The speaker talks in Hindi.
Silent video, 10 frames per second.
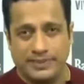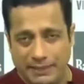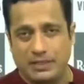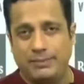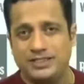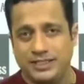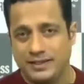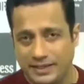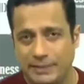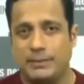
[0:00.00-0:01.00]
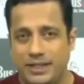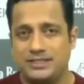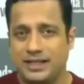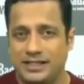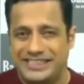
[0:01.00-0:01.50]
आपका प्लेज है आपका
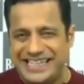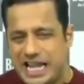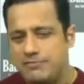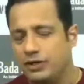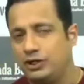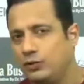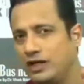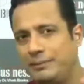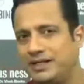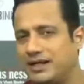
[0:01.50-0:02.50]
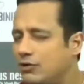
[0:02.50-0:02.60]
प्लेज था सेम वर्ड टू वर्ड रिपीट